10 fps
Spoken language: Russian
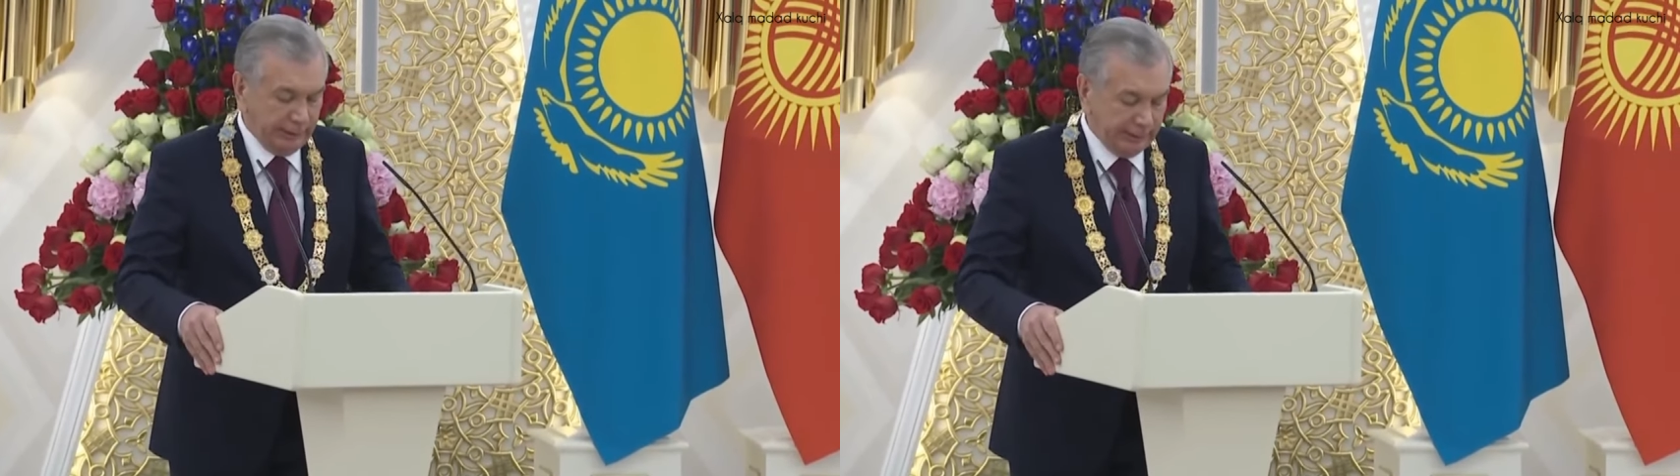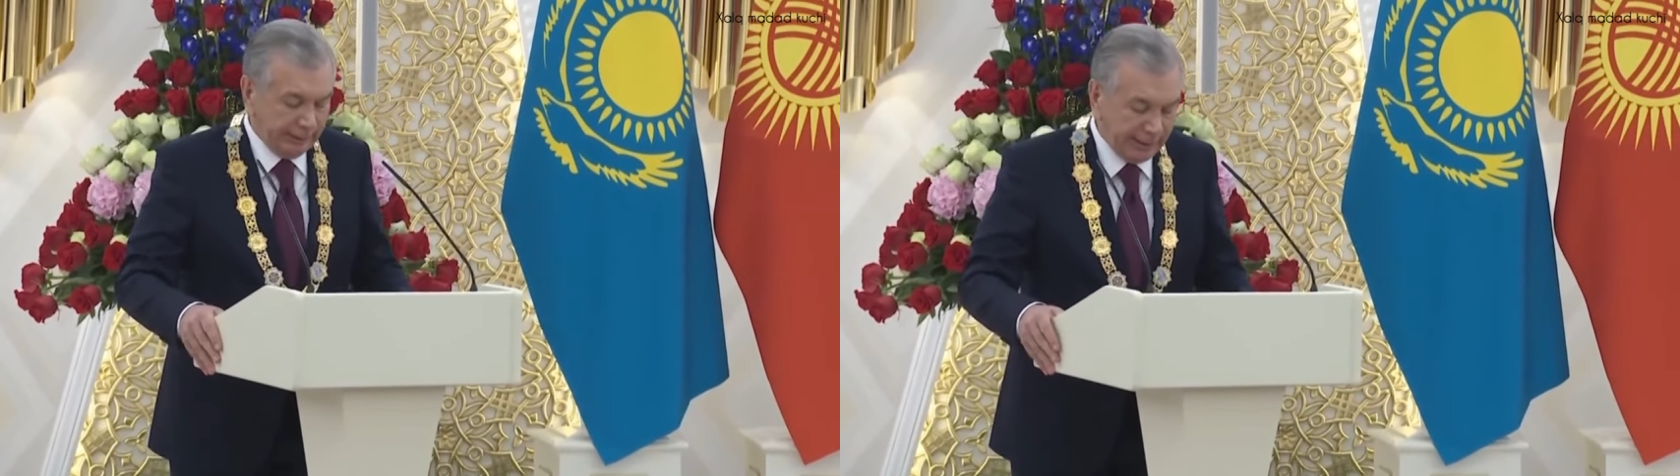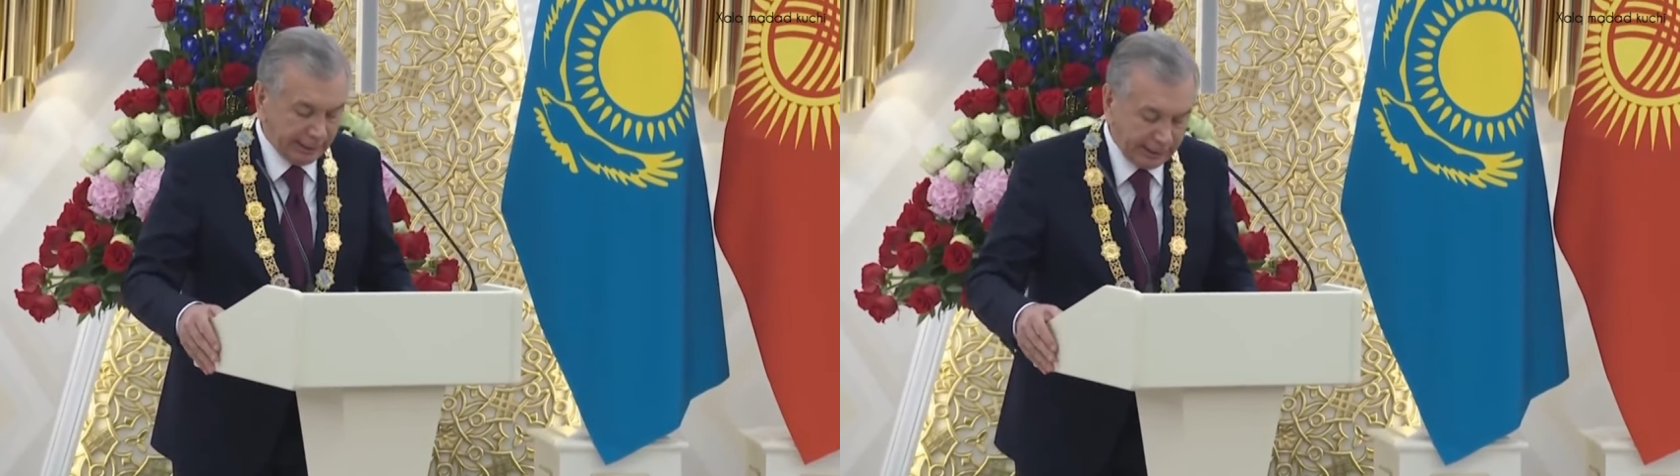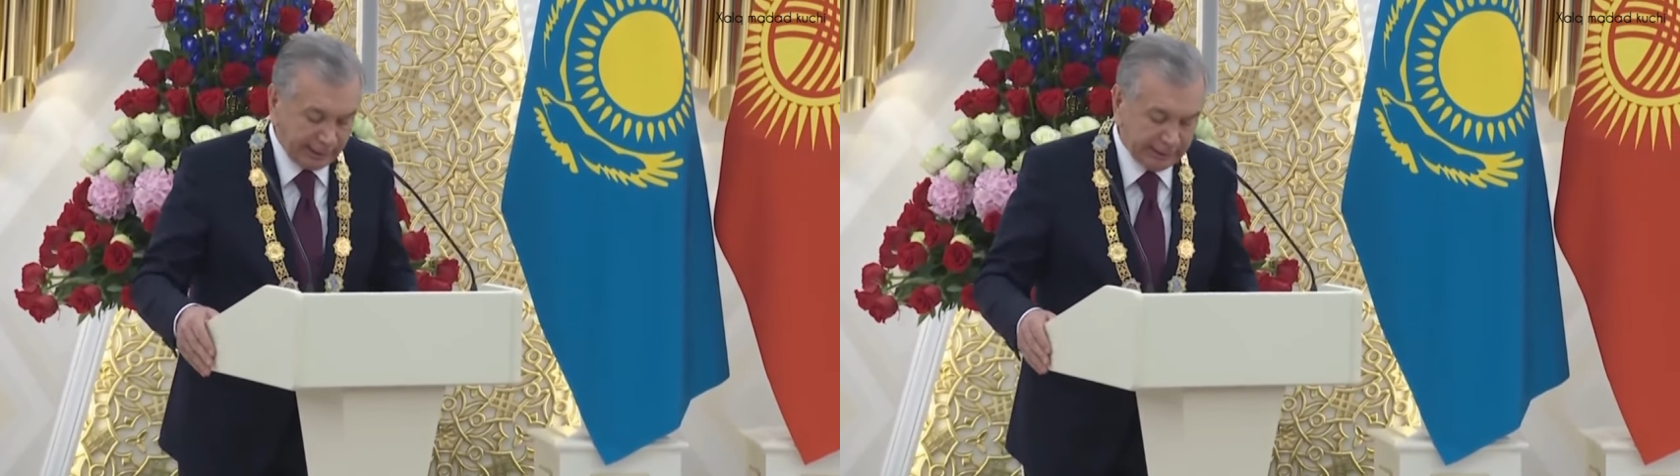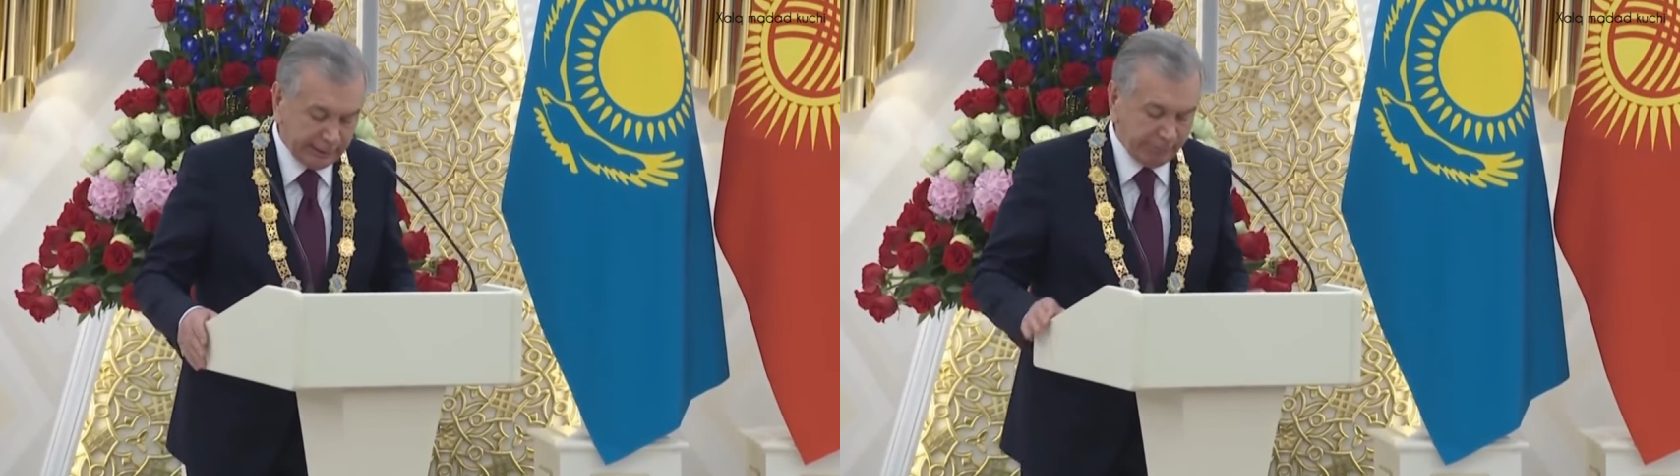
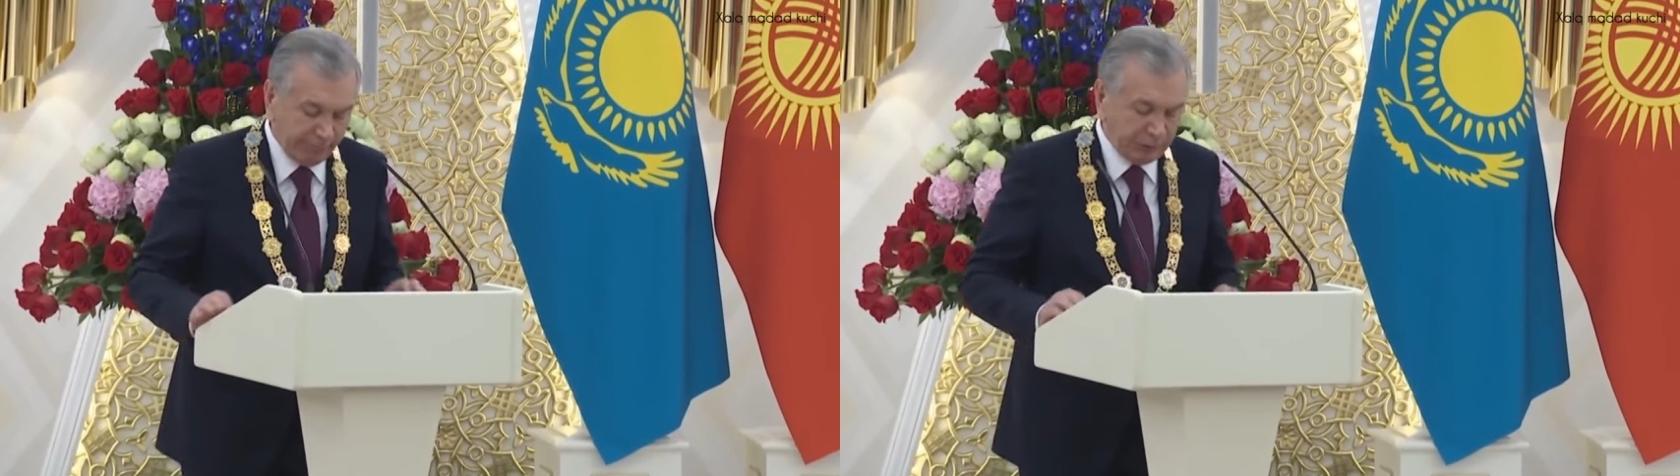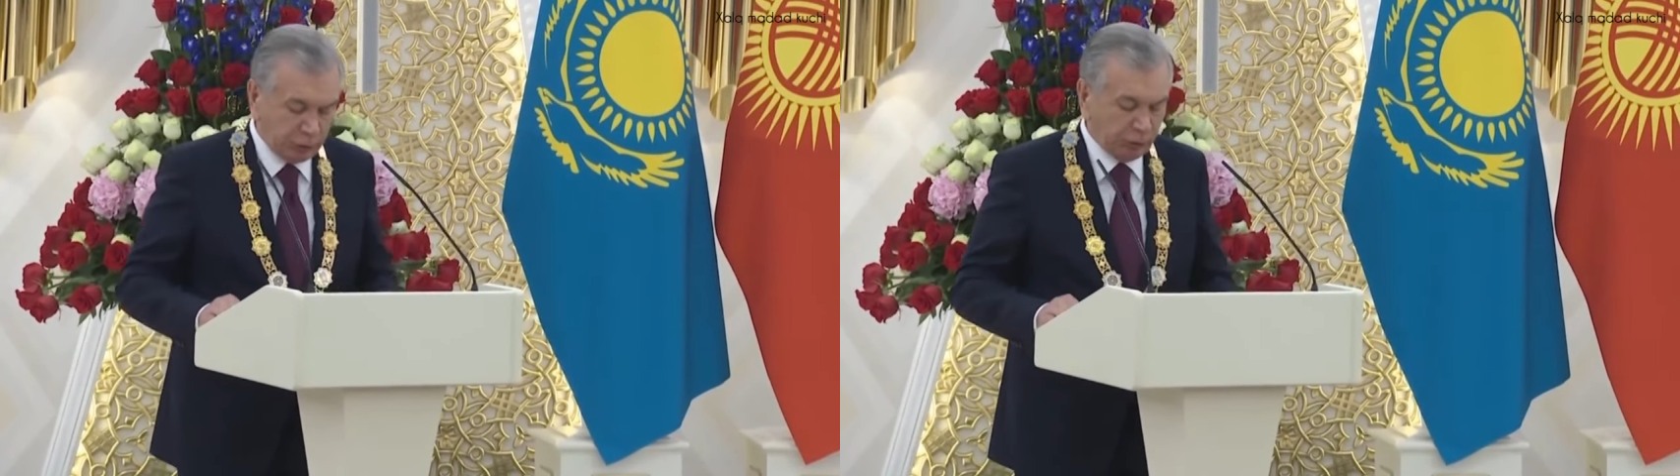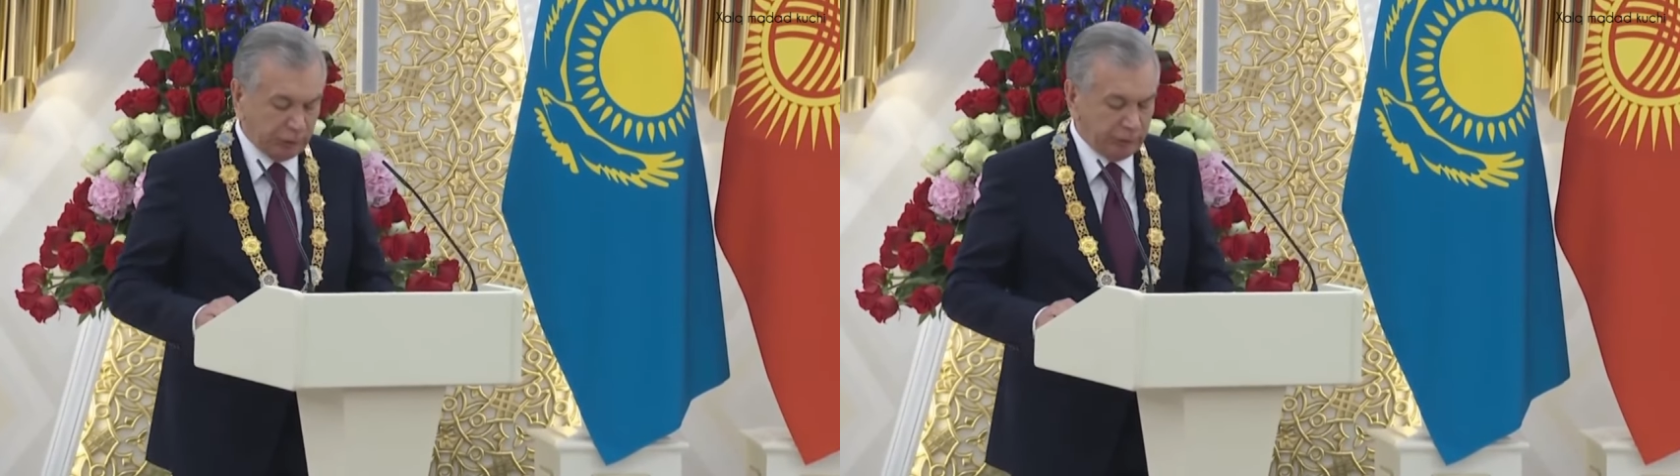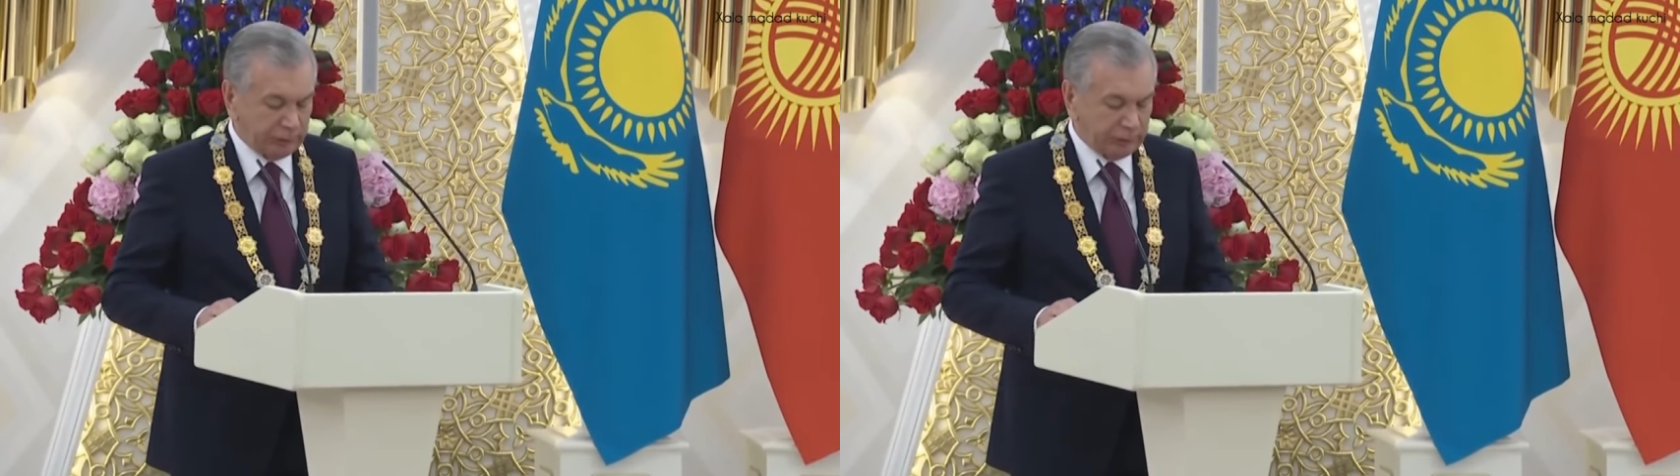награды почетного